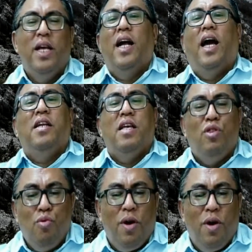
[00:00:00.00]
karena
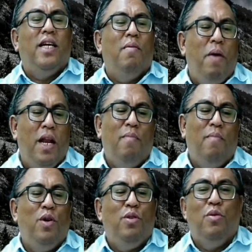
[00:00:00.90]
Tuhan
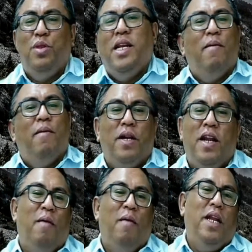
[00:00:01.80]
gembalamu itu tidak
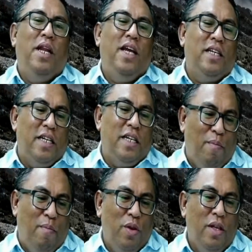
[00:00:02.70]
pernah meninggalkan
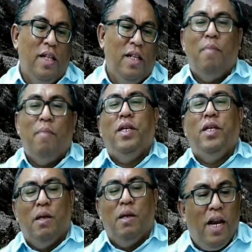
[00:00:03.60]
kamu. Tapi
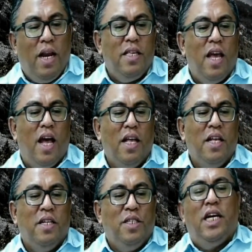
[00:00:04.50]
sebaliknya,
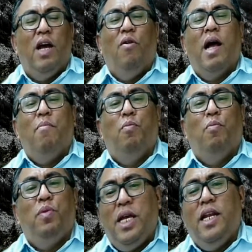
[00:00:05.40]
jikalau
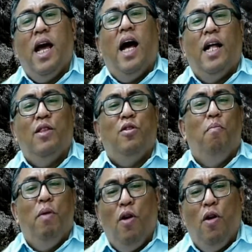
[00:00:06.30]
kamu tidak atau
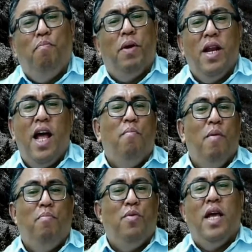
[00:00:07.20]
belum pernah
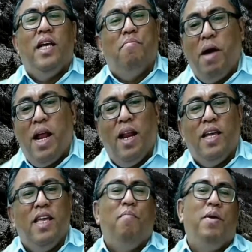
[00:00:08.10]
mempunyai gembala
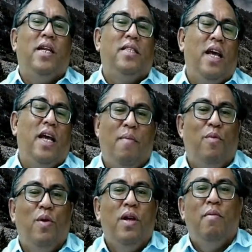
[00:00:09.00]
yang menyertai
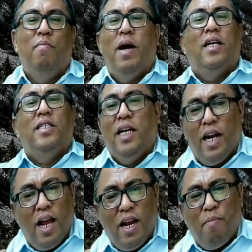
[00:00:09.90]
kamu, maka
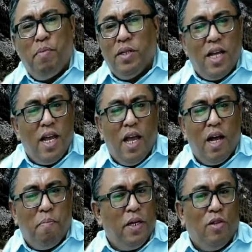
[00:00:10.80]
segeralah percaya
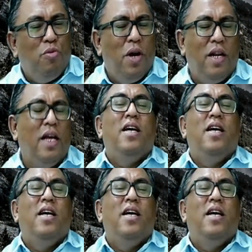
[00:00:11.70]
kepada Tuhan.